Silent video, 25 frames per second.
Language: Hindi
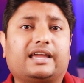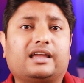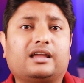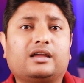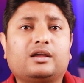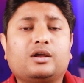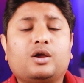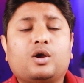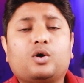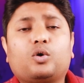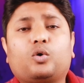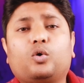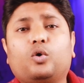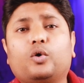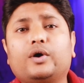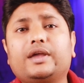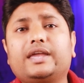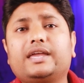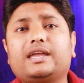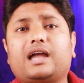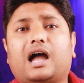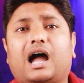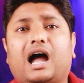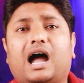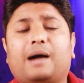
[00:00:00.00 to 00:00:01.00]
हैं
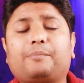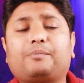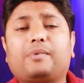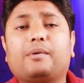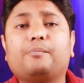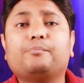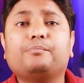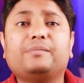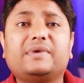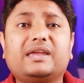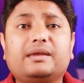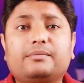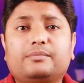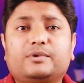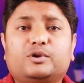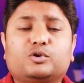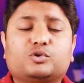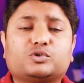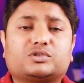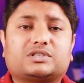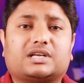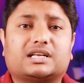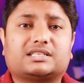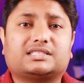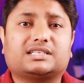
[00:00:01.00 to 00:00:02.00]
कोई आप मीम
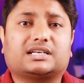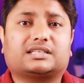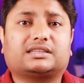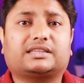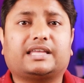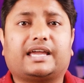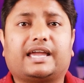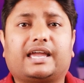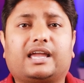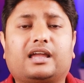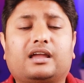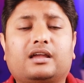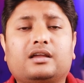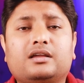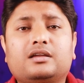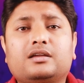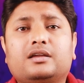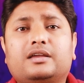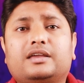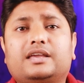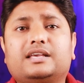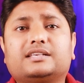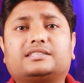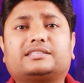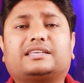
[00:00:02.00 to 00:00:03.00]
यूज़ कर सकते हैं
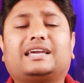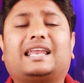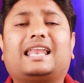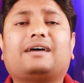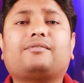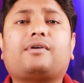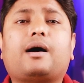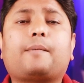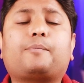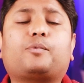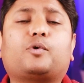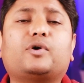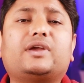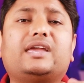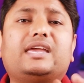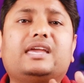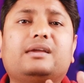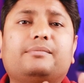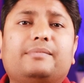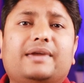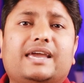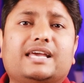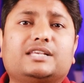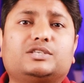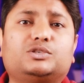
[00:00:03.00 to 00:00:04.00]
इसके अलावा आप कोई
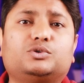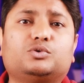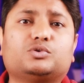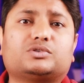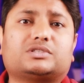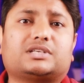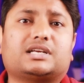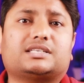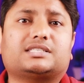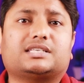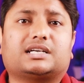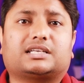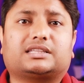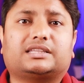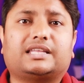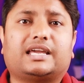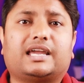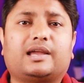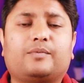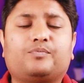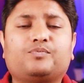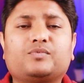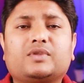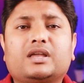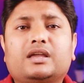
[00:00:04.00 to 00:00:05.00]
इमेज यूज़ कर सकते
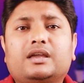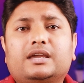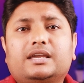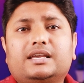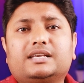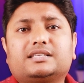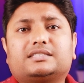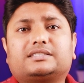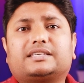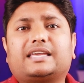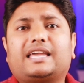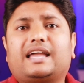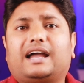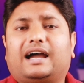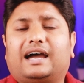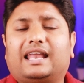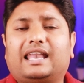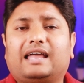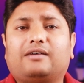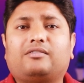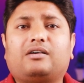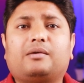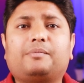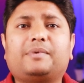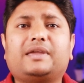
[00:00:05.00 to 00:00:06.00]
हैं इसके
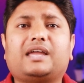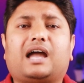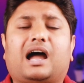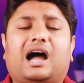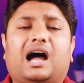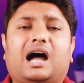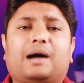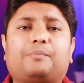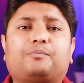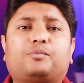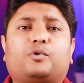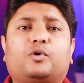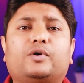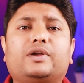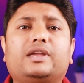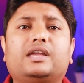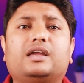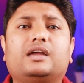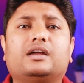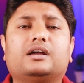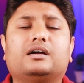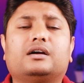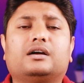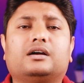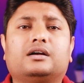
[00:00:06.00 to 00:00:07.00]
अलावा भी आप कोई